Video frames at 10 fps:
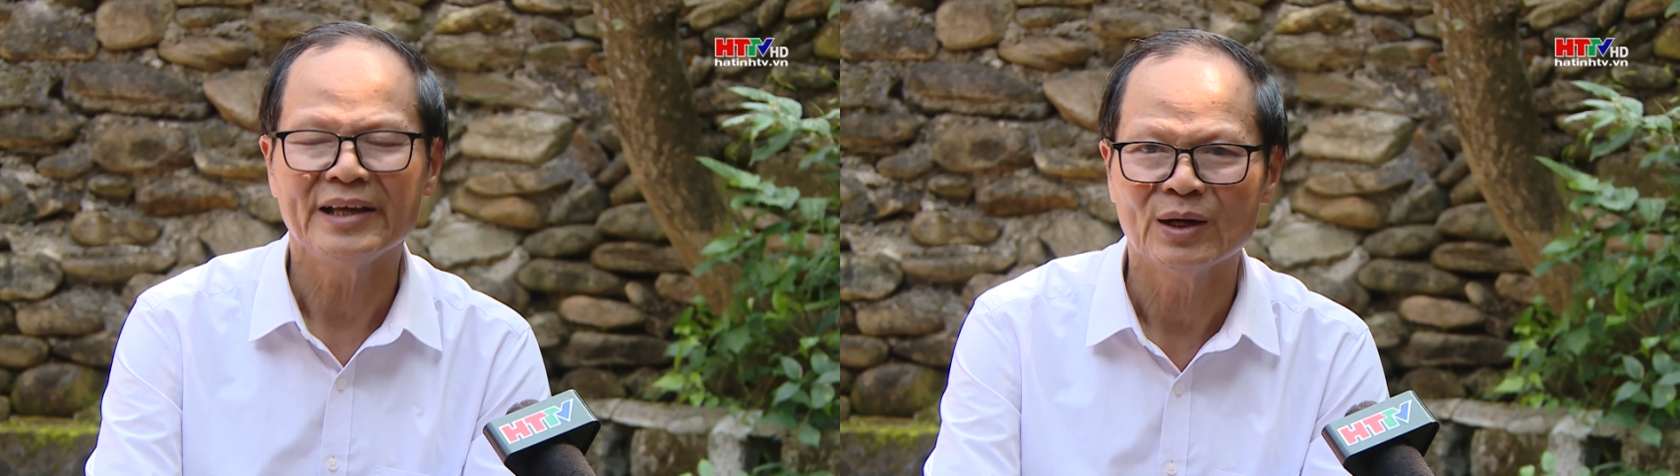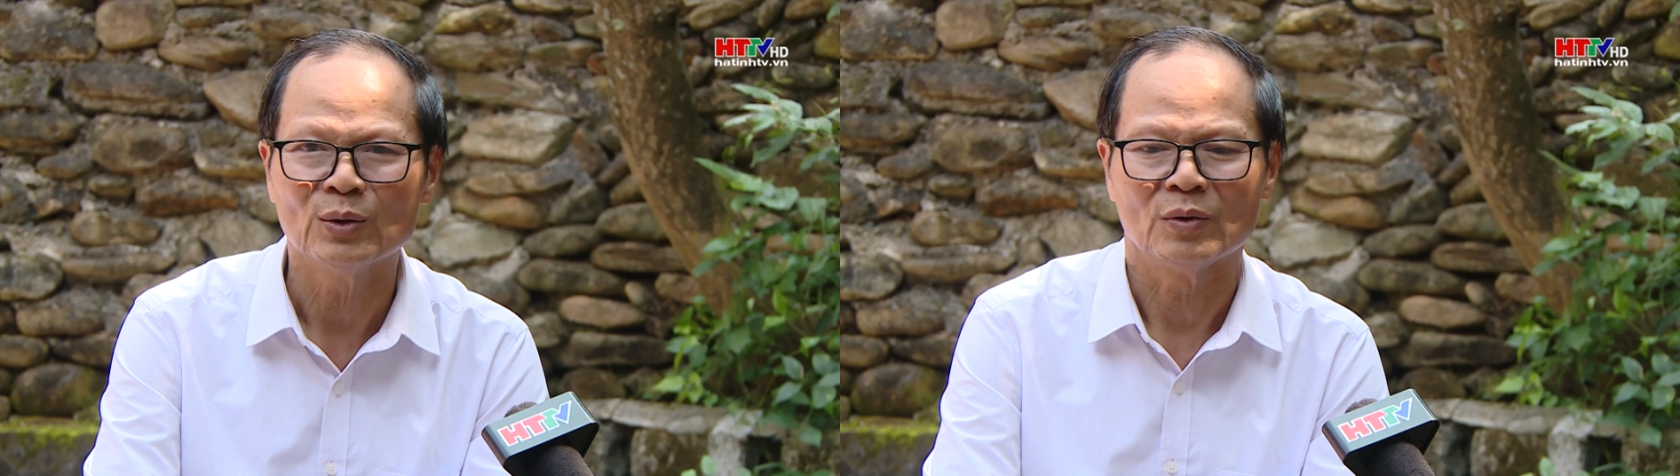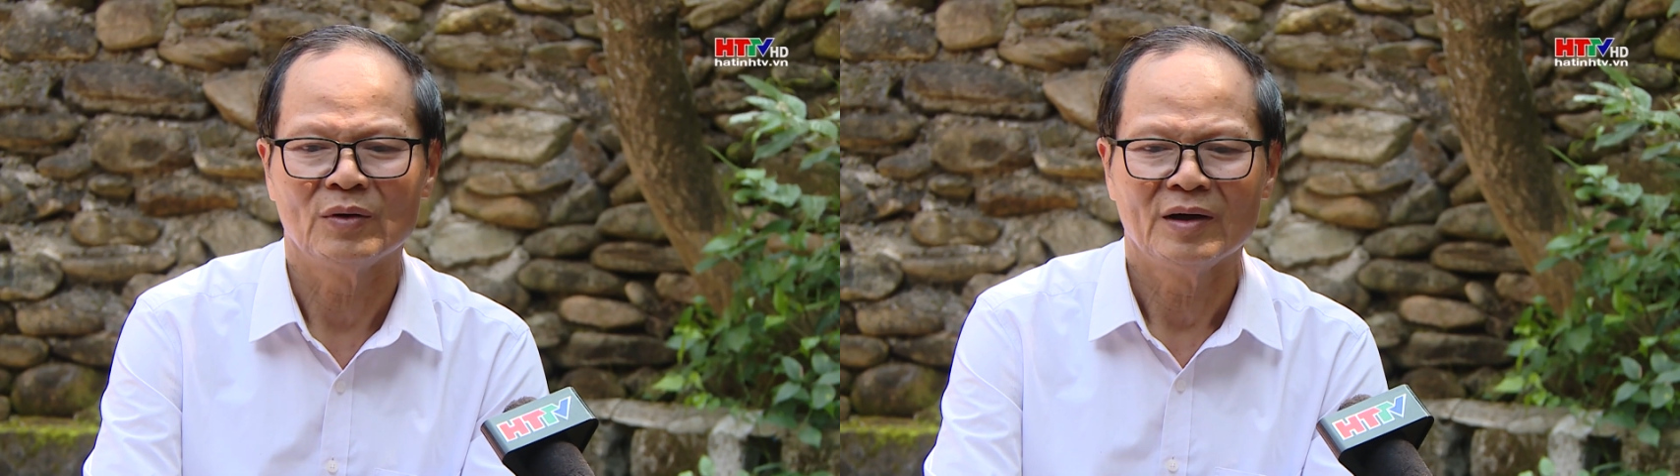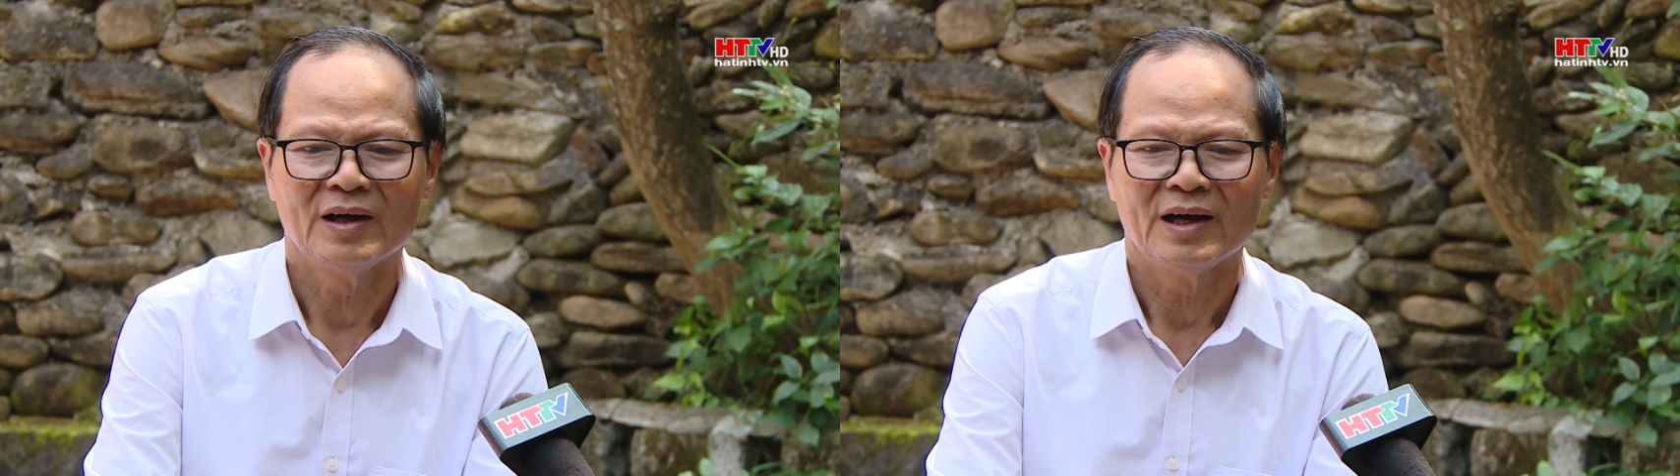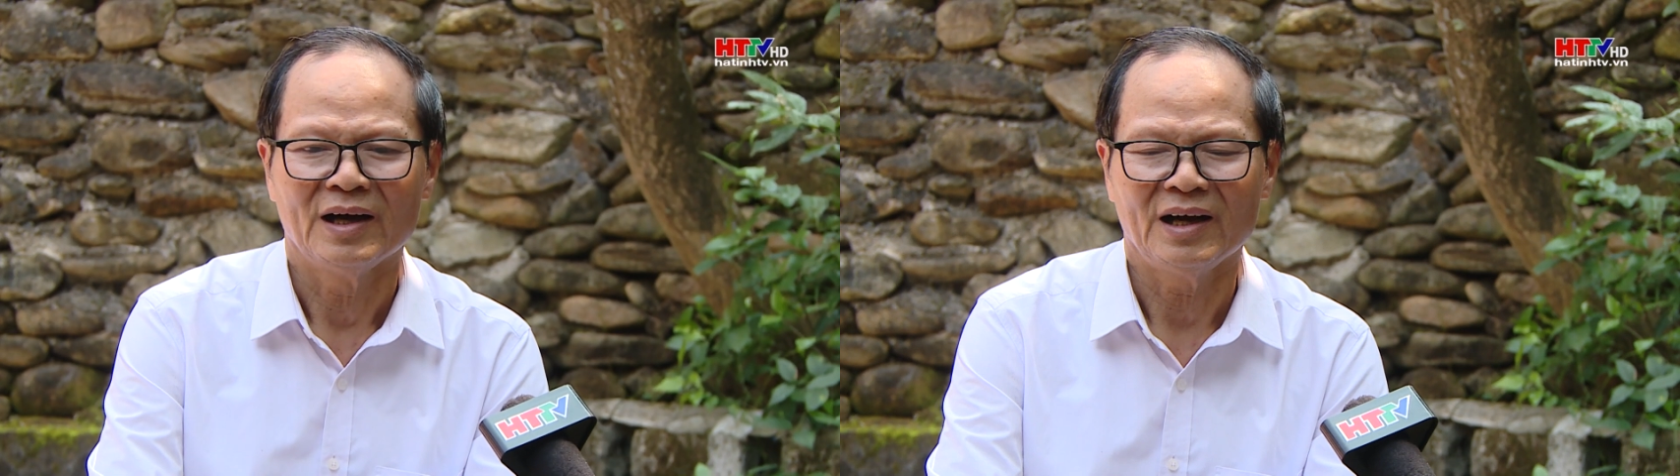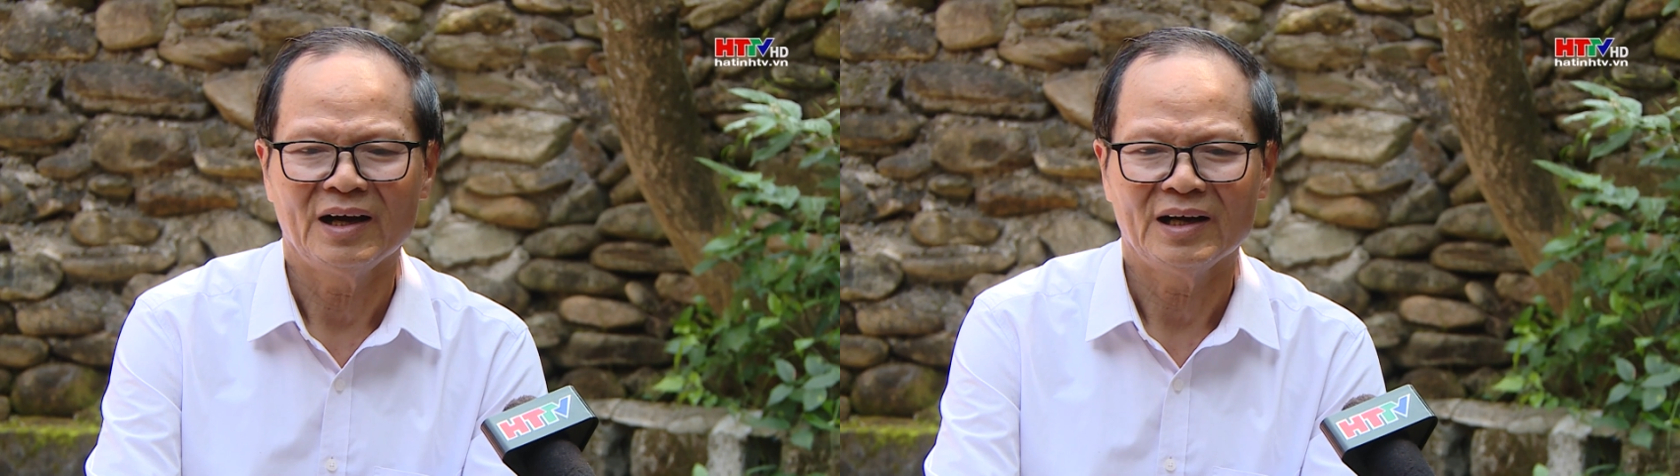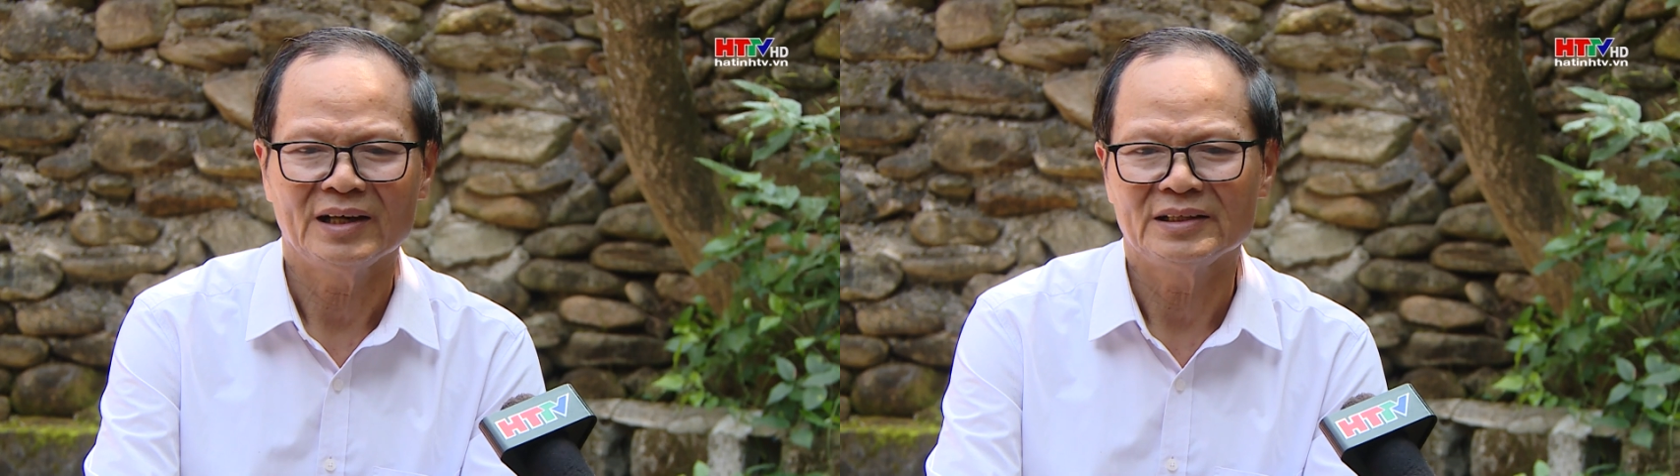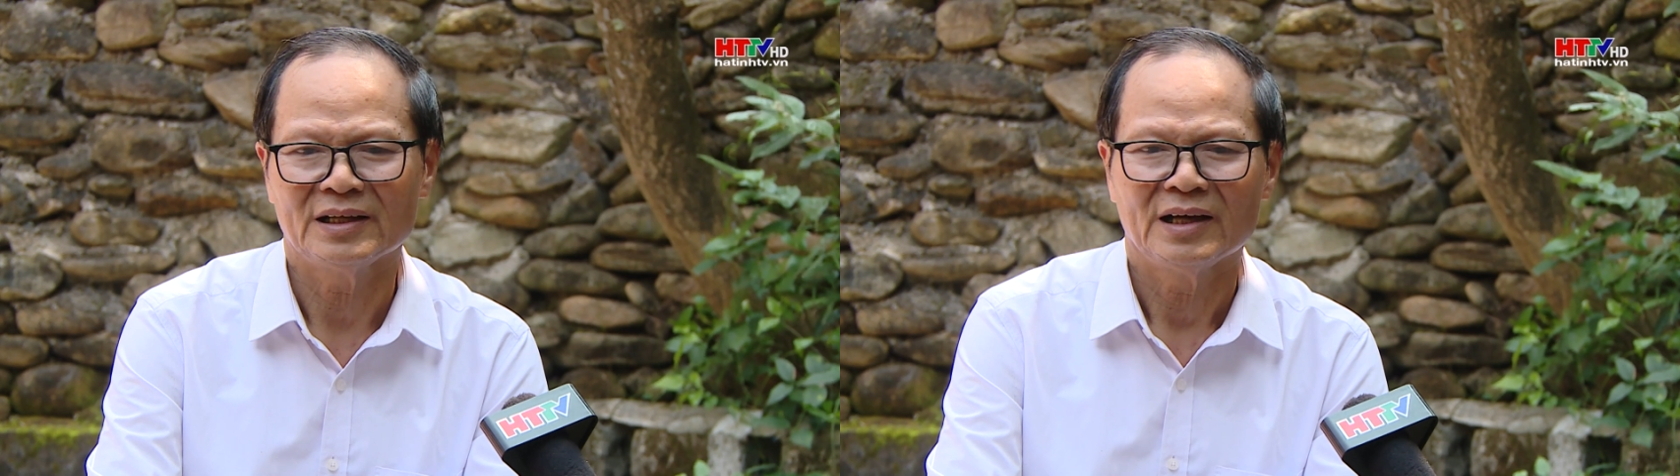yếu, à,